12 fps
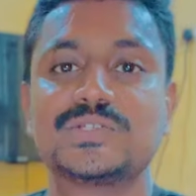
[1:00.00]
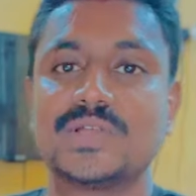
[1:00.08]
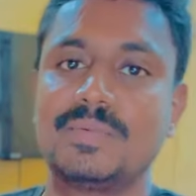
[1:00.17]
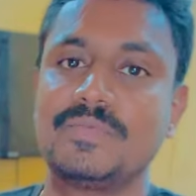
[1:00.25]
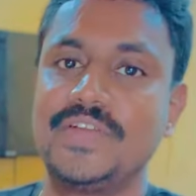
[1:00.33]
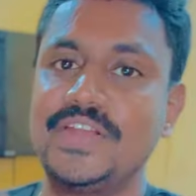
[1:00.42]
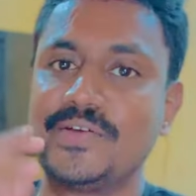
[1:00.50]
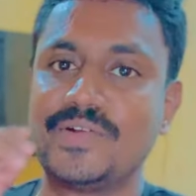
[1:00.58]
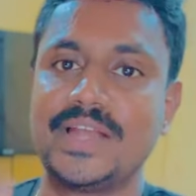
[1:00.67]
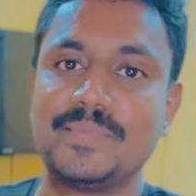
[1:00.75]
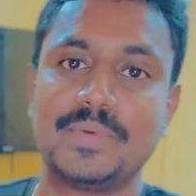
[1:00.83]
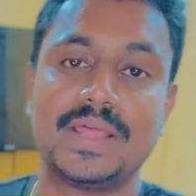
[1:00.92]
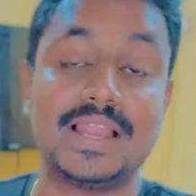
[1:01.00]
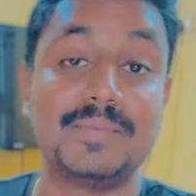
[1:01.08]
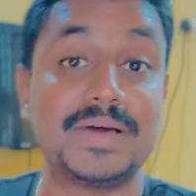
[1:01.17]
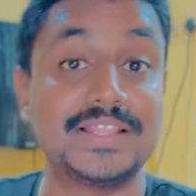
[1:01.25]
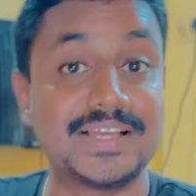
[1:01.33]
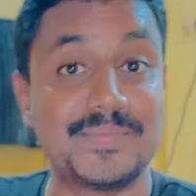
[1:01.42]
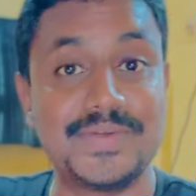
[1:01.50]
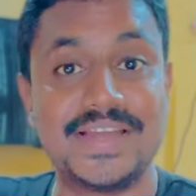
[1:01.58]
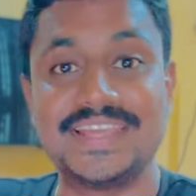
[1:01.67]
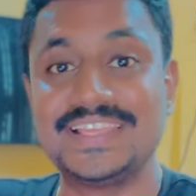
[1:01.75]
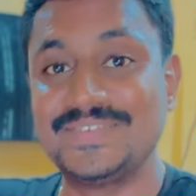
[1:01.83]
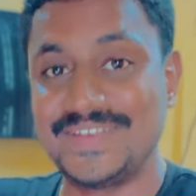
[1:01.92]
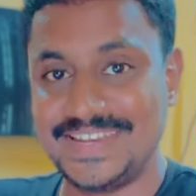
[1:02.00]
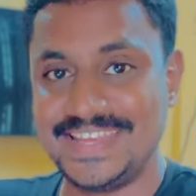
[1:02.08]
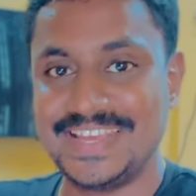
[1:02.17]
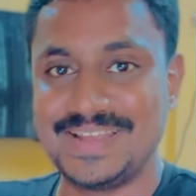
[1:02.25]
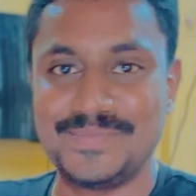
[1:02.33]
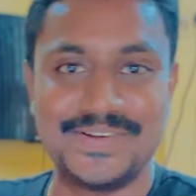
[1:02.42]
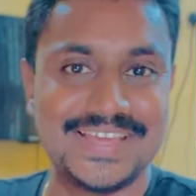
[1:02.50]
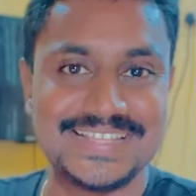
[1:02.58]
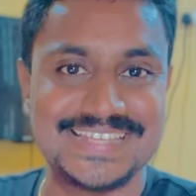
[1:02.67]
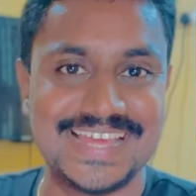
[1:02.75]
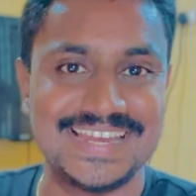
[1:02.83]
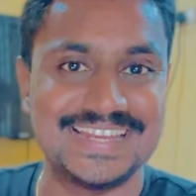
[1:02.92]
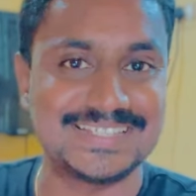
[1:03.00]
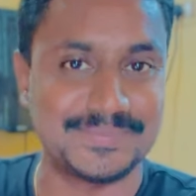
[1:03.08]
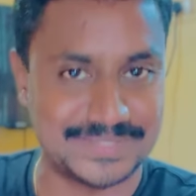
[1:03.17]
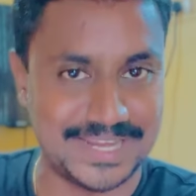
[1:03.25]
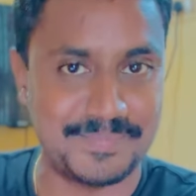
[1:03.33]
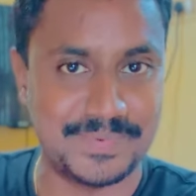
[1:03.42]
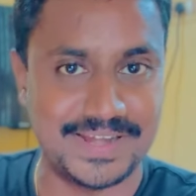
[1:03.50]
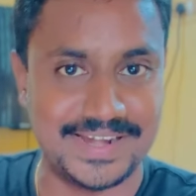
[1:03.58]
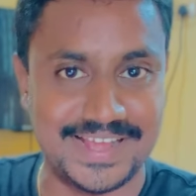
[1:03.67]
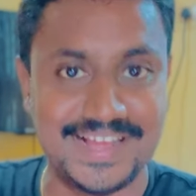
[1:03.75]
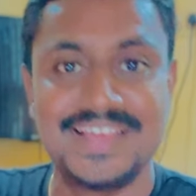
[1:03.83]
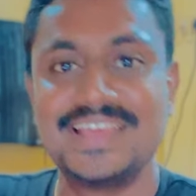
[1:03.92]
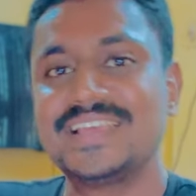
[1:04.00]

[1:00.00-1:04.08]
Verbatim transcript: ஸோ நம்ம வீடியோக்குள்ளாடி போயிடலாம் அதுக்கு முன்னாடி இதுவரை நீங்கள் நம்மளுடைய சேனலை சப்ஸ்கிரைப் பண்ணலன்னா